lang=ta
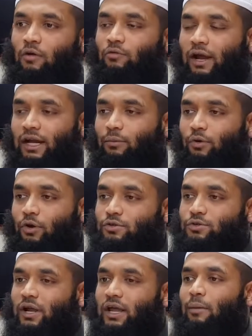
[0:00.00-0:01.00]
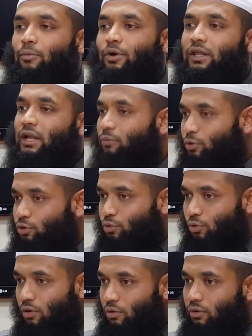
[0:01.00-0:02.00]
ஃப்ளைட்டில் போகிறோம்னு சொன்னால் ஏர்போர்ட்லேருந்து நம்ம
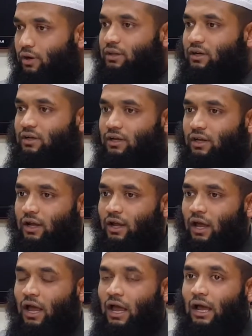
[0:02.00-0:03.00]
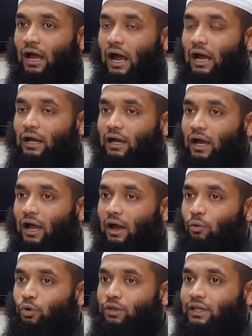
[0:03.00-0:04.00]
உடுத்துருவோம் உடுத்துட்டு அங்கே
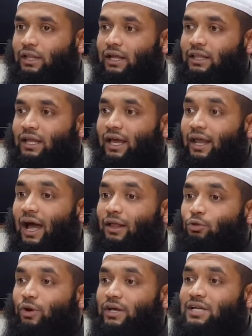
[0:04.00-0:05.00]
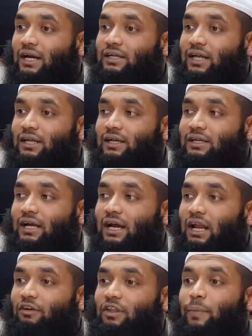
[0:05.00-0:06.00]
உடுத்தத்துலேருந்து ஹெராத்துடைய சட்ட
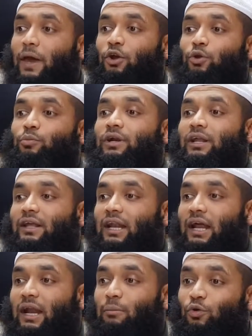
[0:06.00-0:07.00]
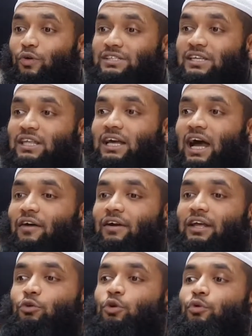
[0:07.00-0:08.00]
திட்டங்களை வந்து பேணணுமன்றது இல்லை நம்ம ஒரு
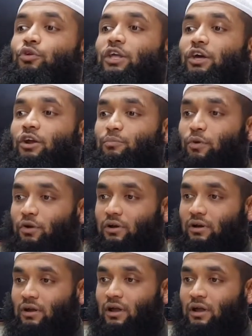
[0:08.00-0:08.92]
வசதிக்காகவே அந்த உடுப்பு உடுத்திக்கிறோம் இப்போக்கு